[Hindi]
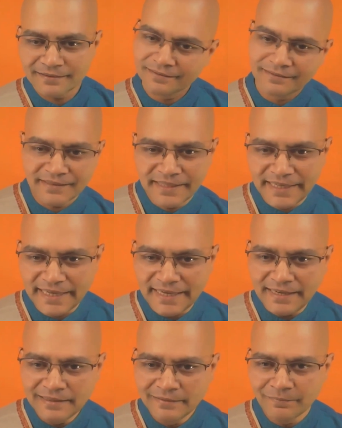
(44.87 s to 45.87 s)
ठीक है ना
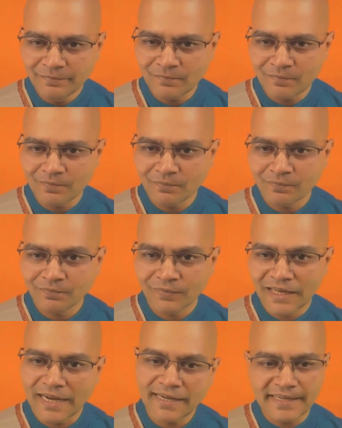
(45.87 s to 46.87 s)

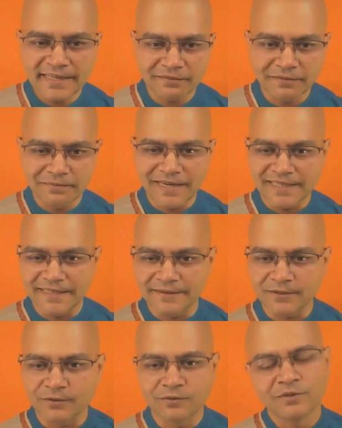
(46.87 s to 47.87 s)
अगर ये समझ में आ जाए तो
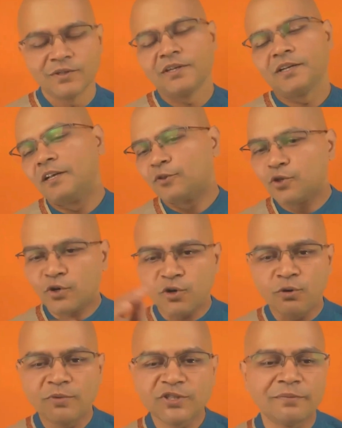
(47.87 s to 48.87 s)
तो
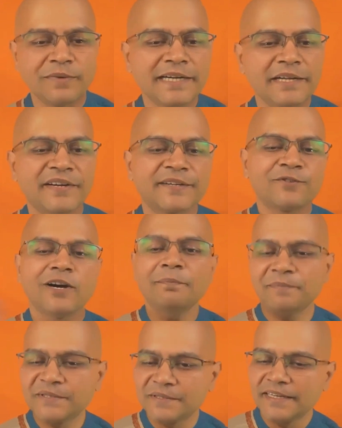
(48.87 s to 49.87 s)
क्रोमोजोमल डिफेक्ट को आप
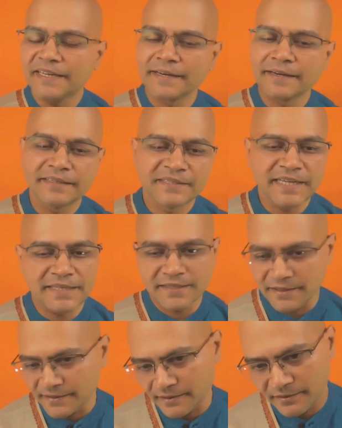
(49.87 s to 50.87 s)
चेंज कर
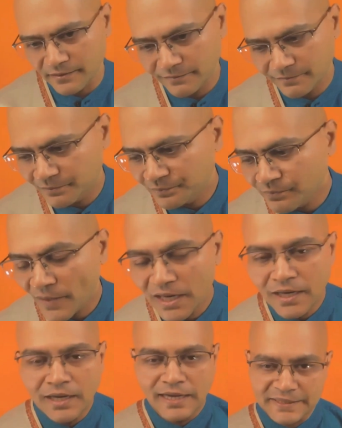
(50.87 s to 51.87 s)
सकते
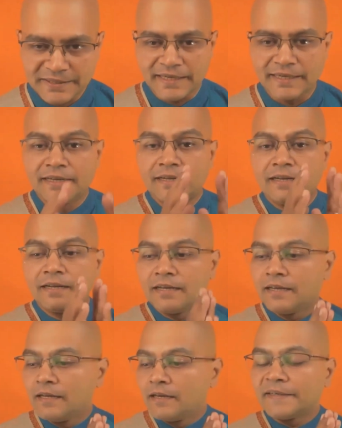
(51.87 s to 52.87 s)
हैं अच्छा
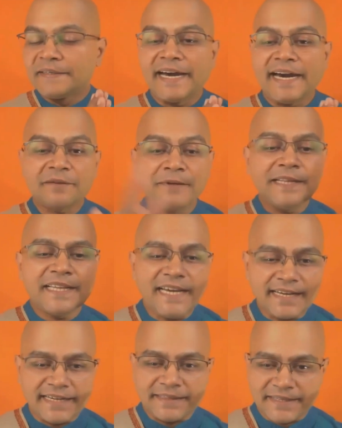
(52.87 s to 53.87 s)
डार्विन क्या
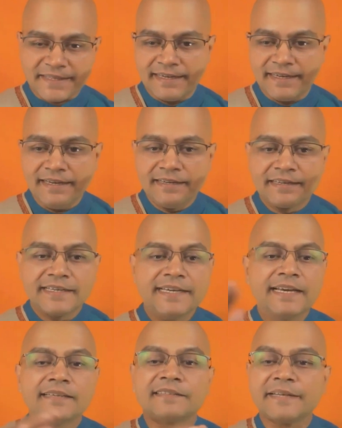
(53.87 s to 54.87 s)
कहता है कि
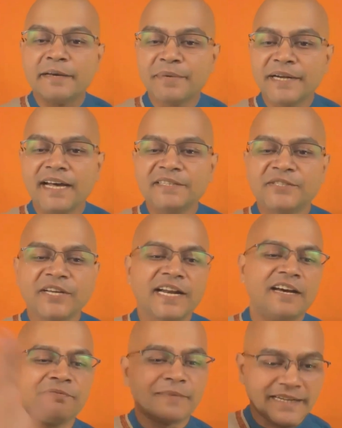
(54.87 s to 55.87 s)
एक जेबरा
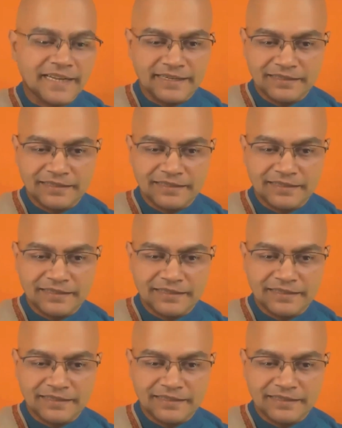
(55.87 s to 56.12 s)
जिराफ बन गया